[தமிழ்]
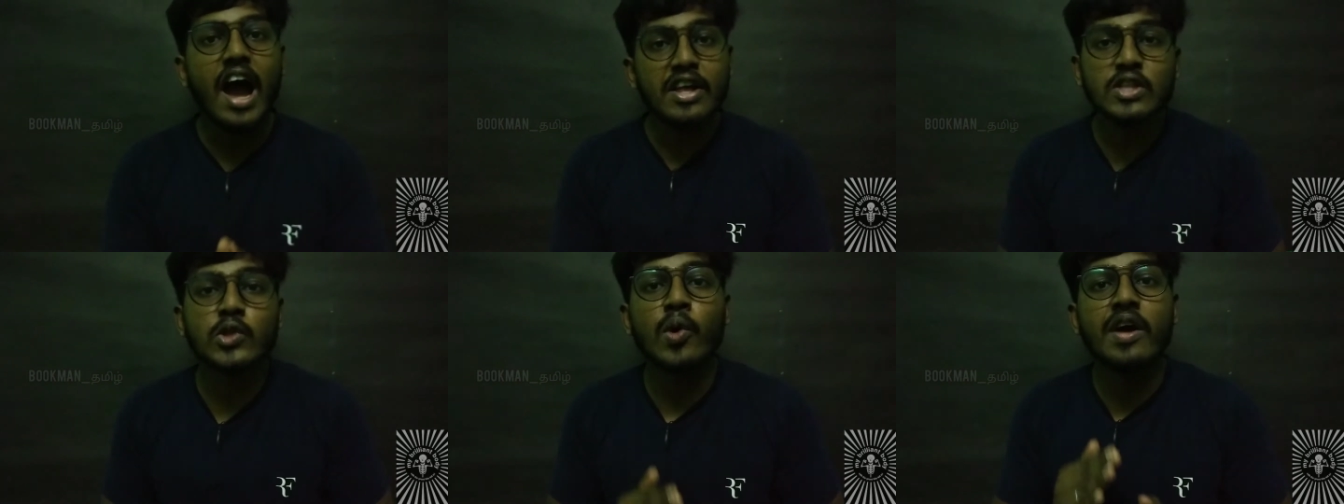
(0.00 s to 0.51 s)

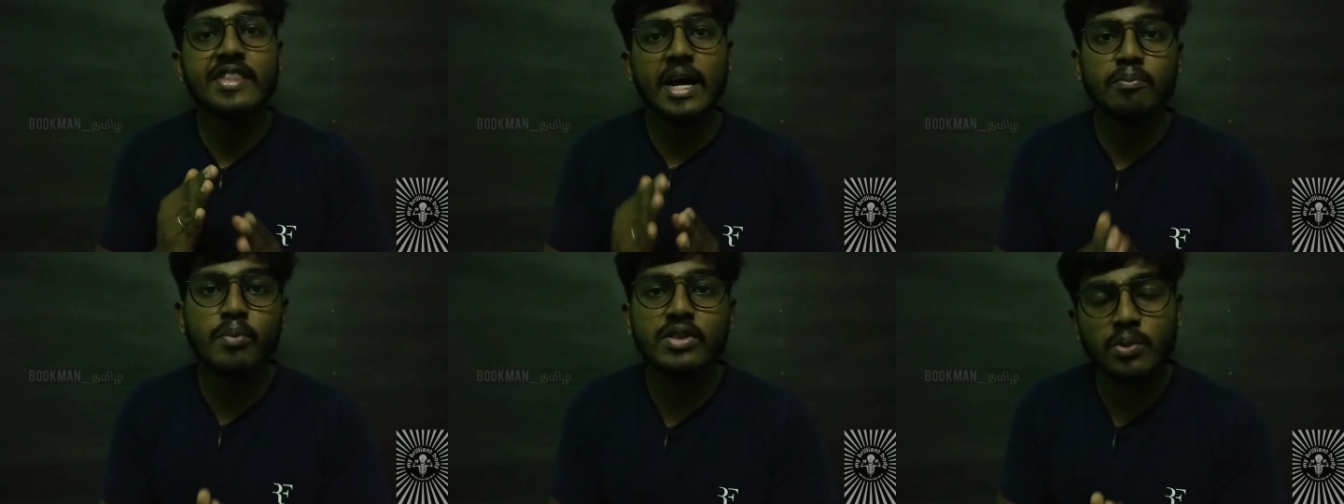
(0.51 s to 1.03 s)
ஆயிரத்தி தொள்ளாயிரத்தி
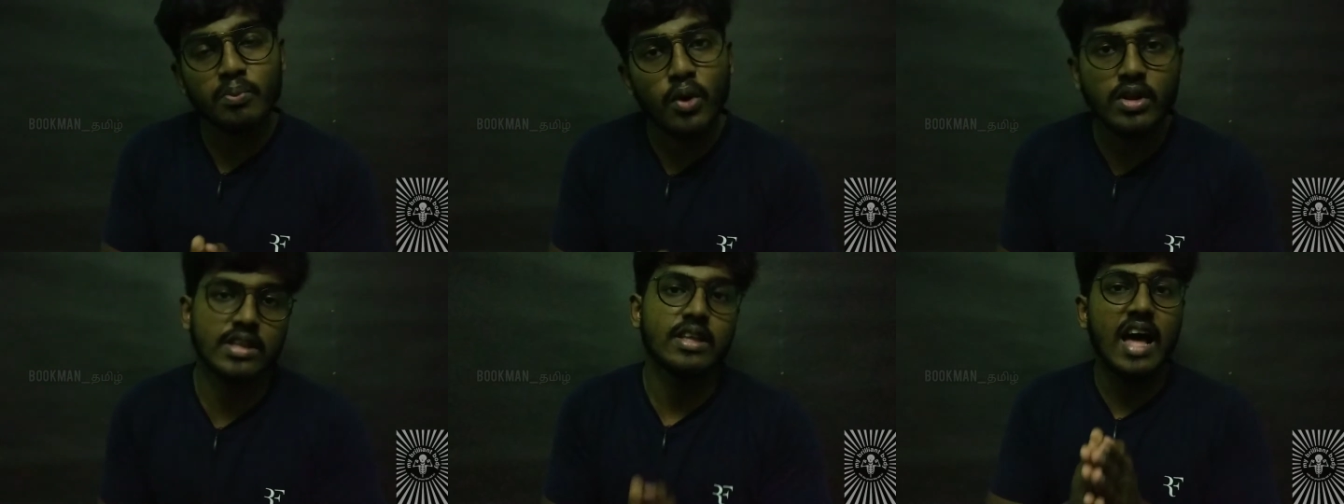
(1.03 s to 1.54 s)

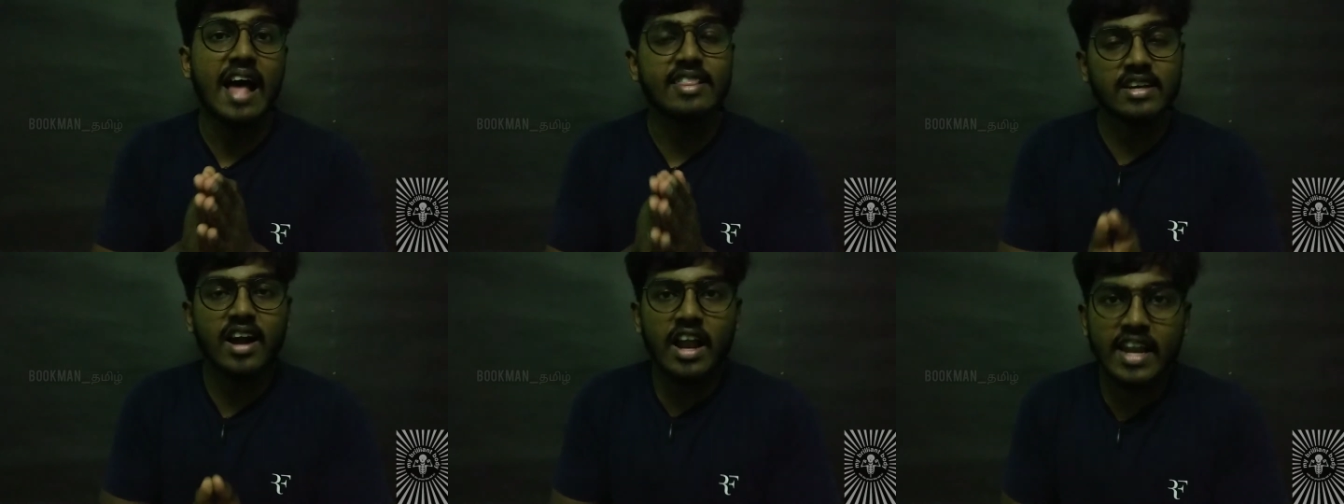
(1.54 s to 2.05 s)
ஐம்பத்தொம்போது
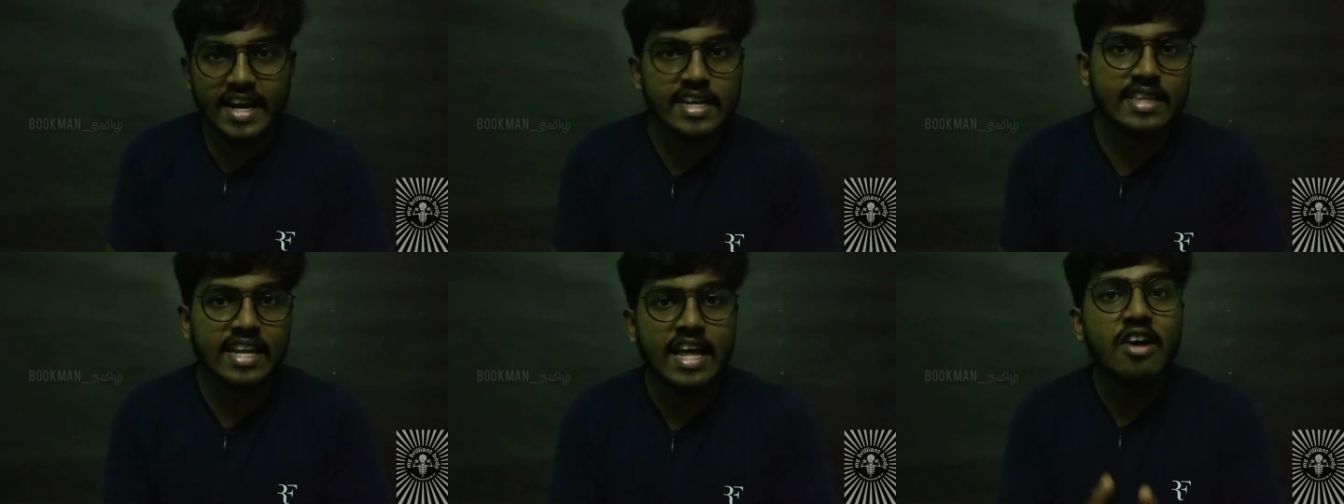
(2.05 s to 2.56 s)
அந்த
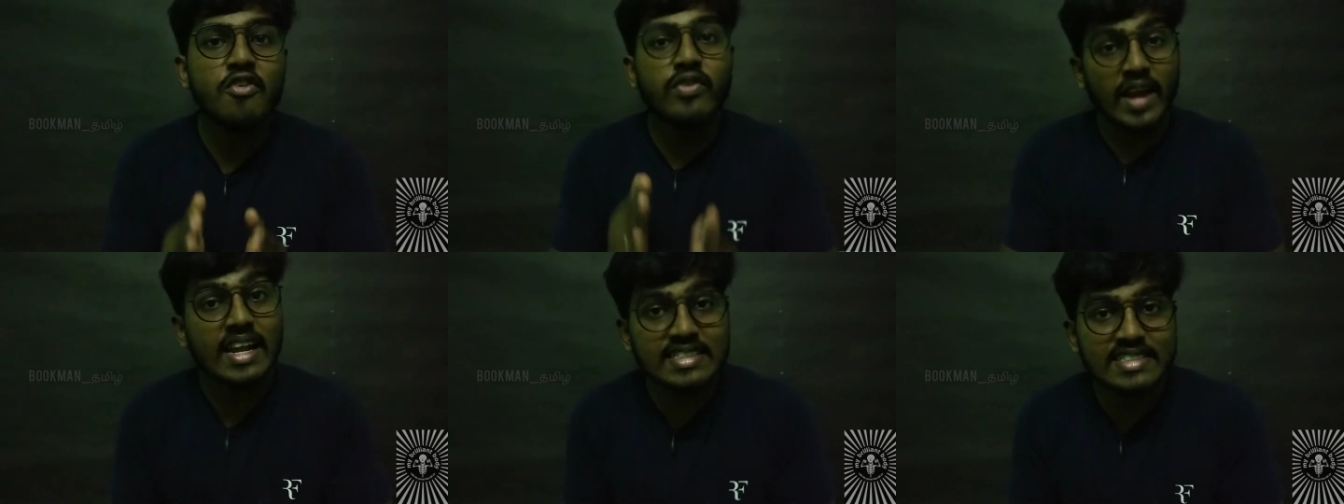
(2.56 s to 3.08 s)
காலகட்டத்தில்
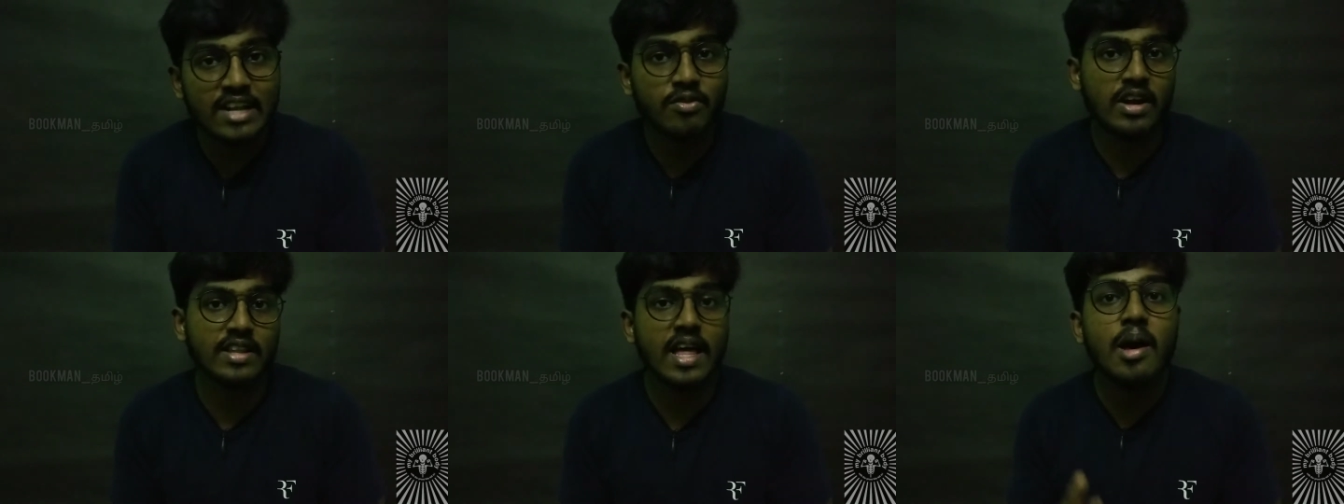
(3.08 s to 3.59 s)

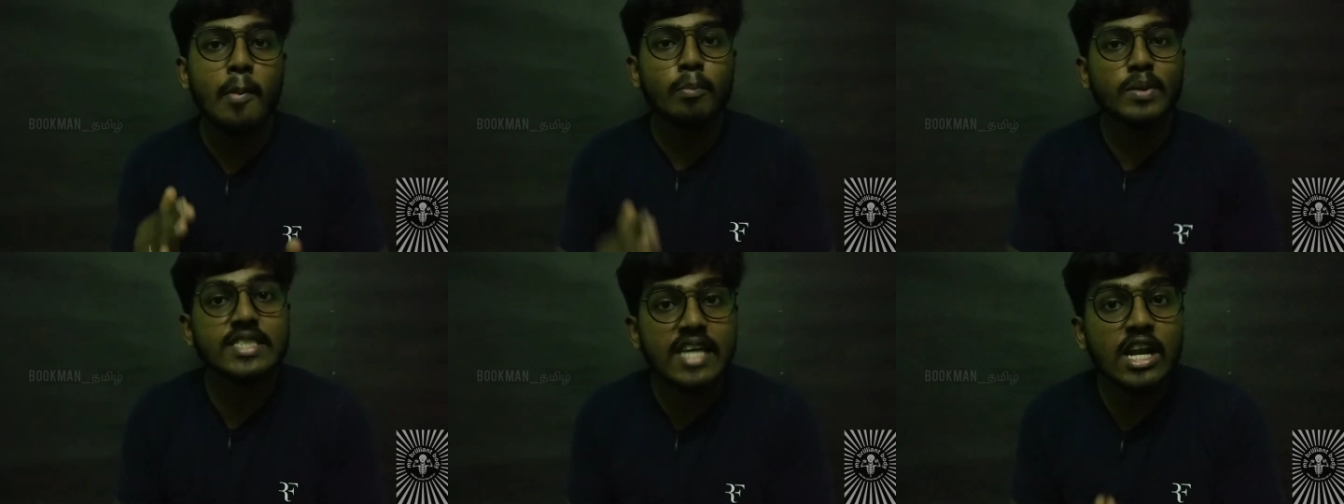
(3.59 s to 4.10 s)
ஃப்ரான்ஸில் வாழ்ந்த
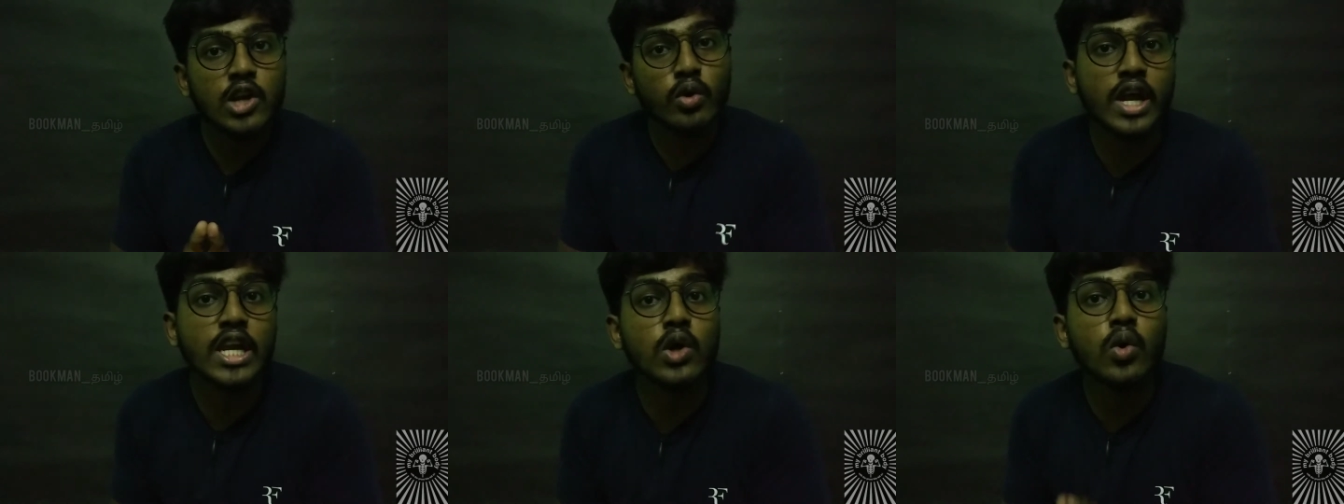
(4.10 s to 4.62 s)
மிச்சல்
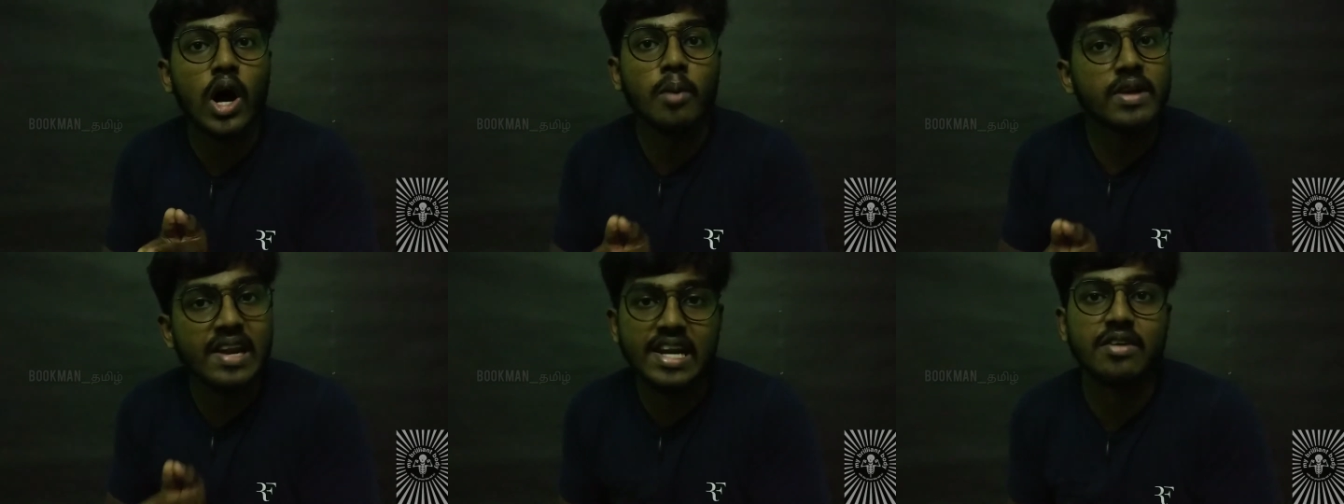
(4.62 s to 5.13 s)
லொட்டிட்டோ
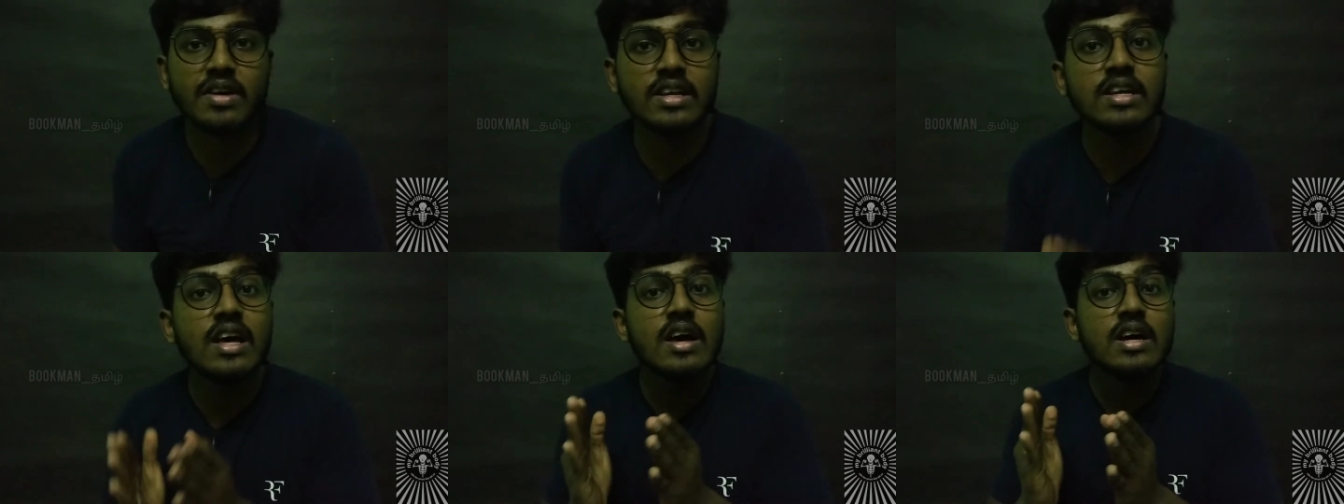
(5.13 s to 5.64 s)
அப்படின்றவர்